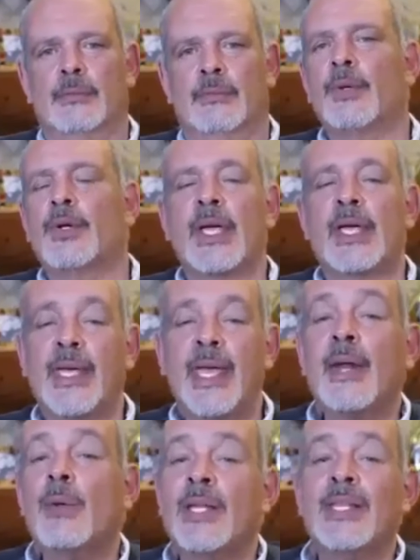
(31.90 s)
porque
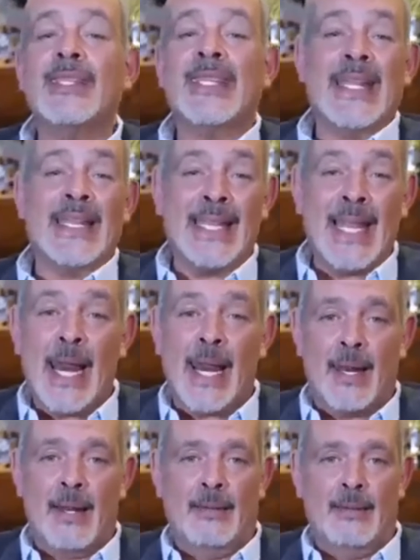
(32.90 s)
quiero
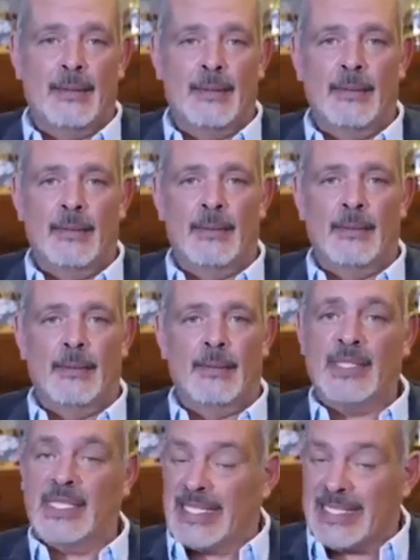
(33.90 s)
entender
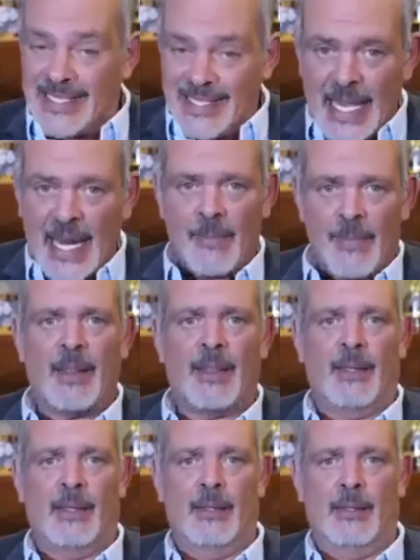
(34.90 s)

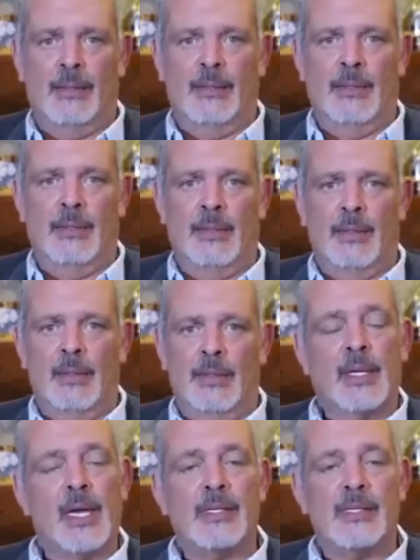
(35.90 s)
sinceramente
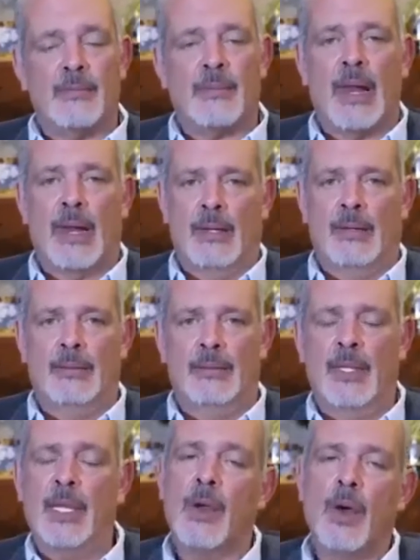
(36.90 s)
qué hice mal
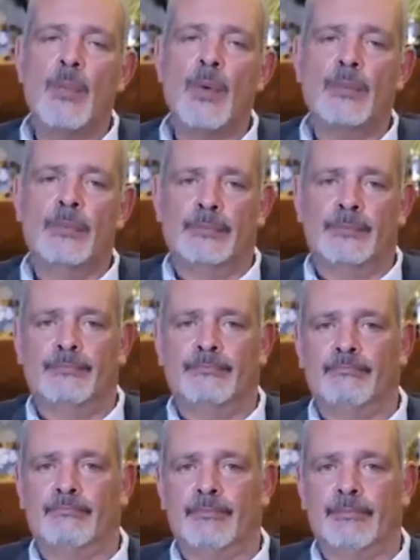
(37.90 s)
y cómo.
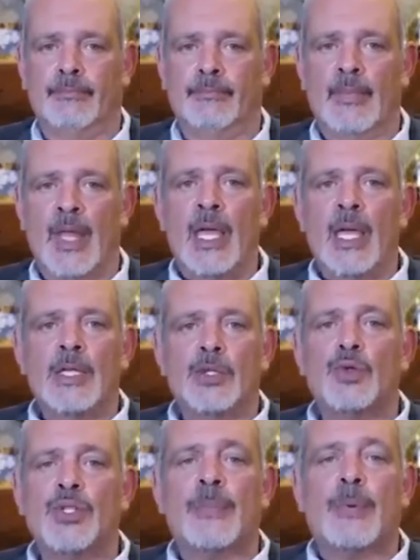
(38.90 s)

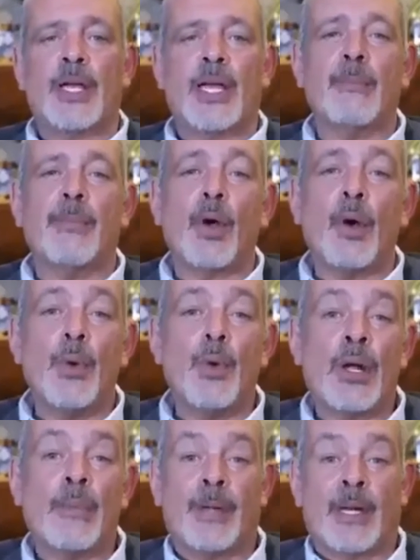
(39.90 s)
Escuché, por ejemplo, cómo
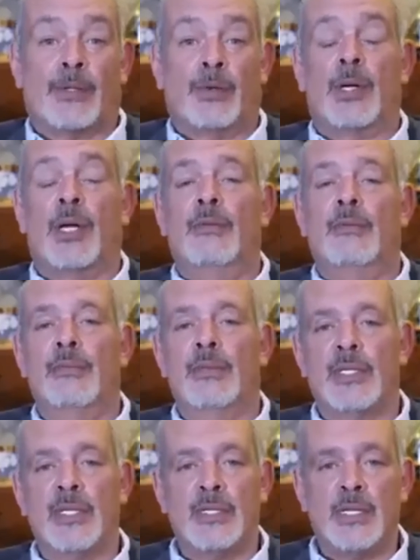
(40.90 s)
una persona
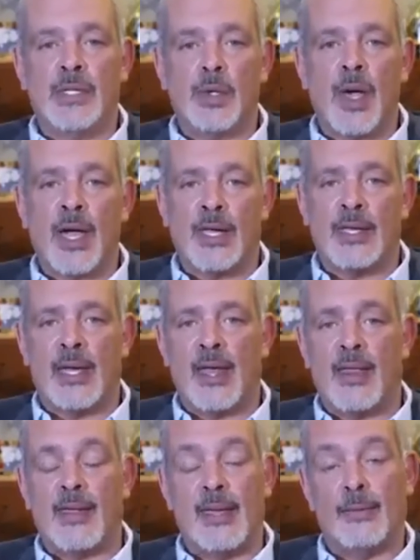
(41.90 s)
se sintió
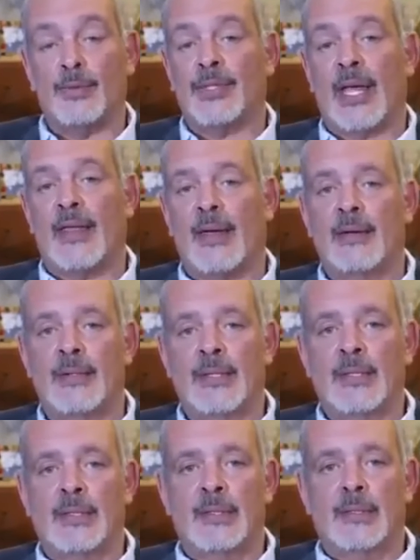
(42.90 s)
engañada y abusada
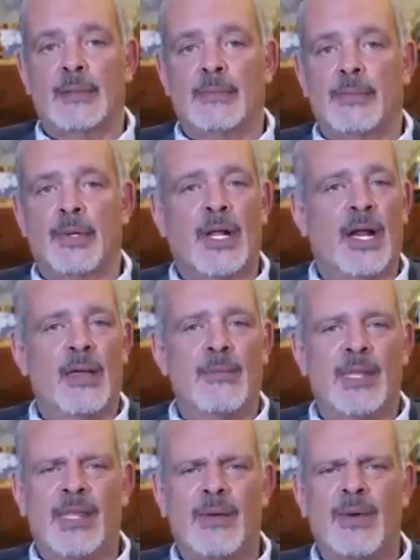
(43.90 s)
porque le
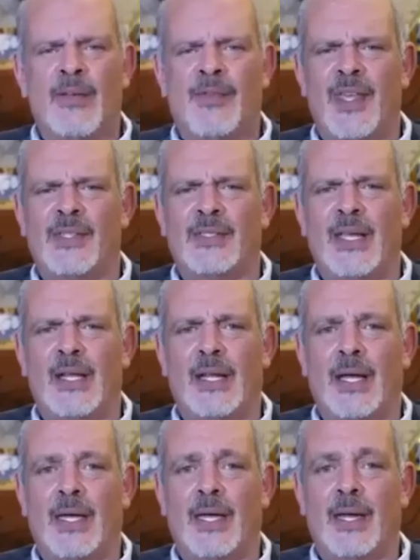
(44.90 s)
invité a una fiesta en
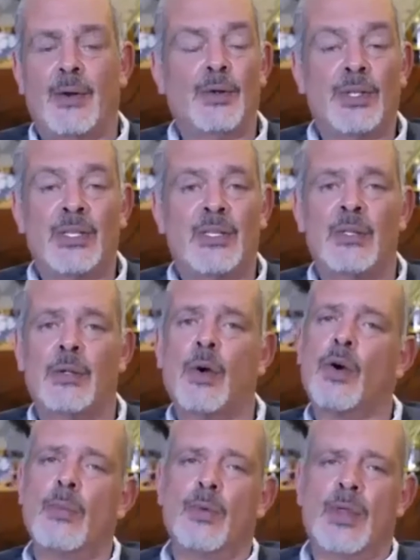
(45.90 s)
la que no se sintió
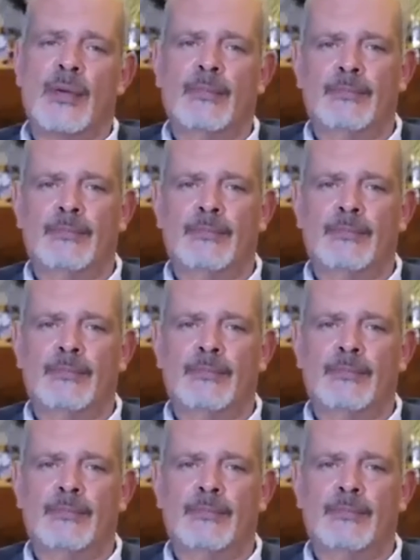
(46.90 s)
cómoda.